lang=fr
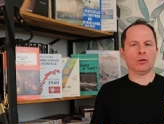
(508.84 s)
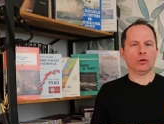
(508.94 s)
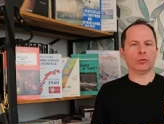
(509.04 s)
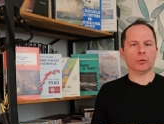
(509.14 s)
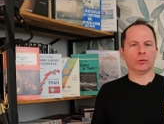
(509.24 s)
le
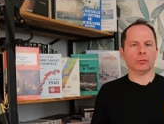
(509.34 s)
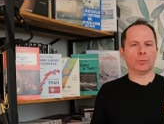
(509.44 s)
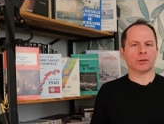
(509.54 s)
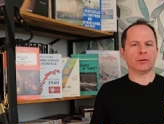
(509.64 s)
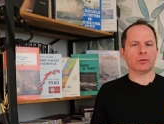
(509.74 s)
nombre de
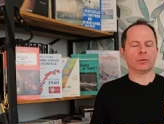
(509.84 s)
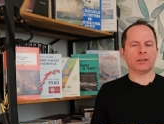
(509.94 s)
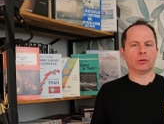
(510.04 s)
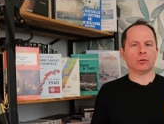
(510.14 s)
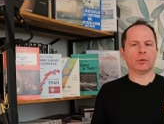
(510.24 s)
porte-avions
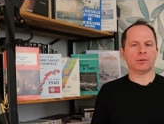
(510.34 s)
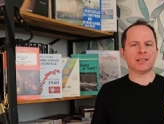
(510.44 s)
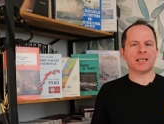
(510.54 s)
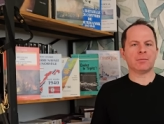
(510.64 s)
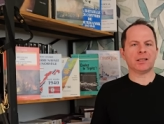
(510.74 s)
étant lui
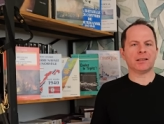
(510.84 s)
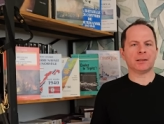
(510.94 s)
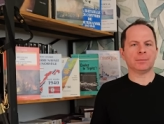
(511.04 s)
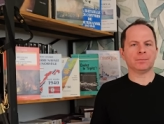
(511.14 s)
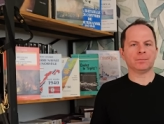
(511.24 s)
aussi
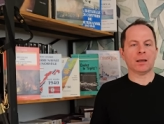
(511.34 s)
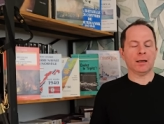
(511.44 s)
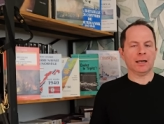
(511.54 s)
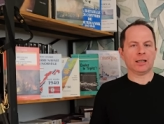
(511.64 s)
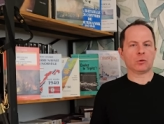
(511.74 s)
limité.
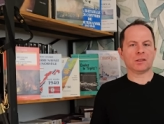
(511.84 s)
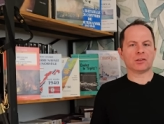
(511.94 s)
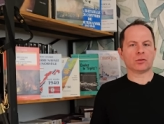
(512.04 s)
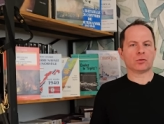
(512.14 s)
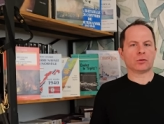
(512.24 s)
Les
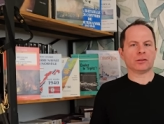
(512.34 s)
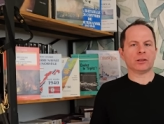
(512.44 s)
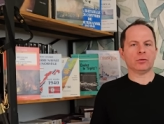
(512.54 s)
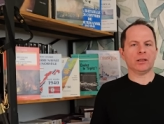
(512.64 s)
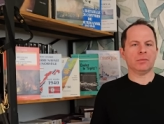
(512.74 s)
croiseurs sont quant
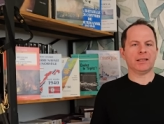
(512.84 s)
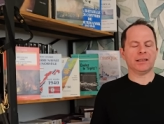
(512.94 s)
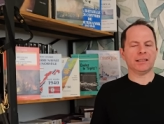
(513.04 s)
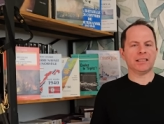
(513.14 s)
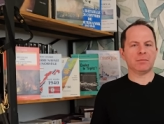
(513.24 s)
à eux
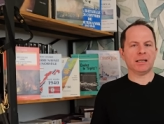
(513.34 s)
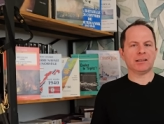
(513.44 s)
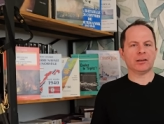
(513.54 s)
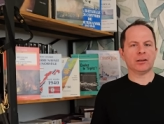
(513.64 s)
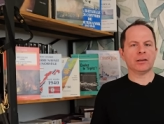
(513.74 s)
limités à 10 000
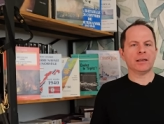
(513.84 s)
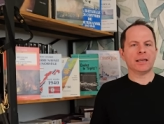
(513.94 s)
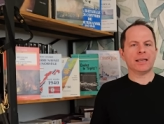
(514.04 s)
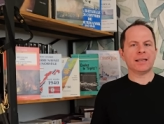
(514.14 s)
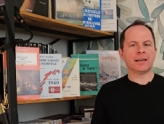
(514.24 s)
tonnes
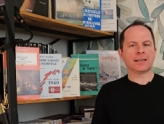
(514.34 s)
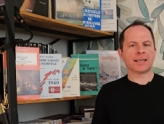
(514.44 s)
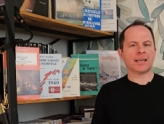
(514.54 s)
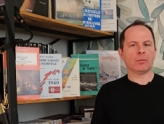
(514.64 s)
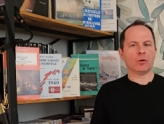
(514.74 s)
et à un
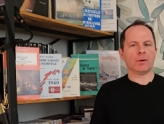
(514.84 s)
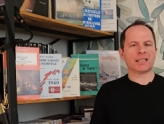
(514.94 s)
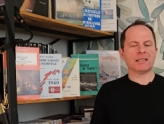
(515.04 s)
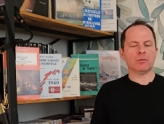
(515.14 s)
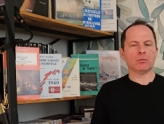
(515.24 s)
calibre
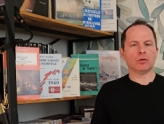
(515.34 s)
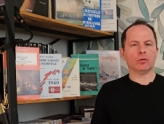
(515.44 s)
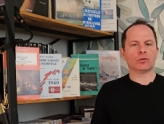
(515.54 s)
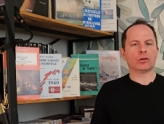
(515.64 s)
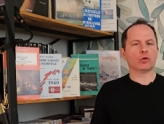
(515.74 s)
maximum de
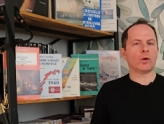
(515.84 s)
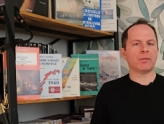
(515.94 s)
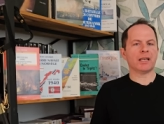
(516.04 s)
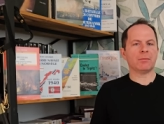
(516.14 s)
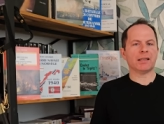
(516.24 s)
203
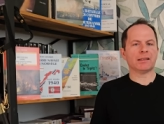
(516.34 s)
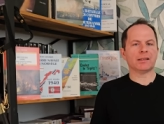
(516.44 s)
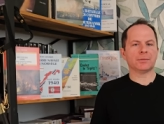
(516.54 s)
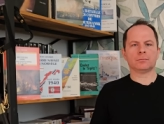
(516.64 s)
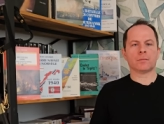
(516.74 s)
mm.
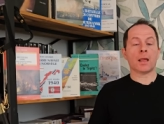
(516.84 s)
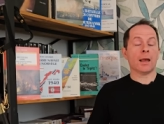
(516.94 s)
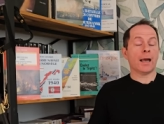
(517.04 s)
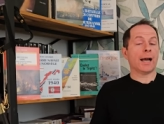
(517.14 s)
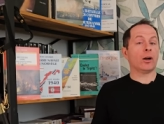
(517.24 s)

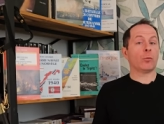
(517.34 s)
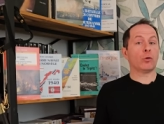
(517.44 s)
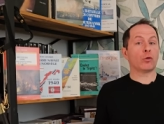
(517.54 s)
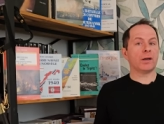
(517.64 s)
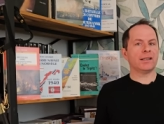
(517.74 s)
Alors
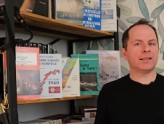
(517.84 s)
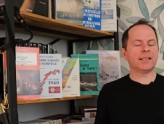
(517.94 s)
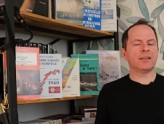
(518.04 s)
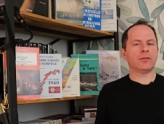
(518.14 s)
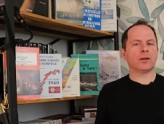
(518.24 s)
pourquoi une
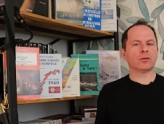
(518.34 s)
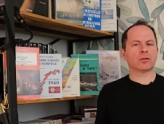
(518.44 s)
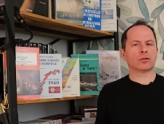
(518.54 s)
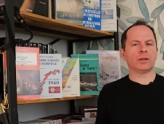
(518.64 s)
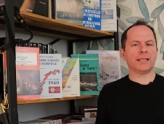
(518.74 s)
telle différence
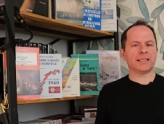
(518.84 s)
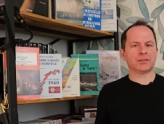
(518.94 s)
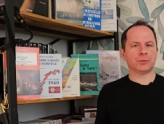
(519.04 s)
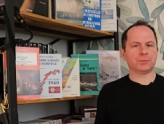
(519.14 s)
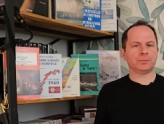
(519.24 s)
entre les nations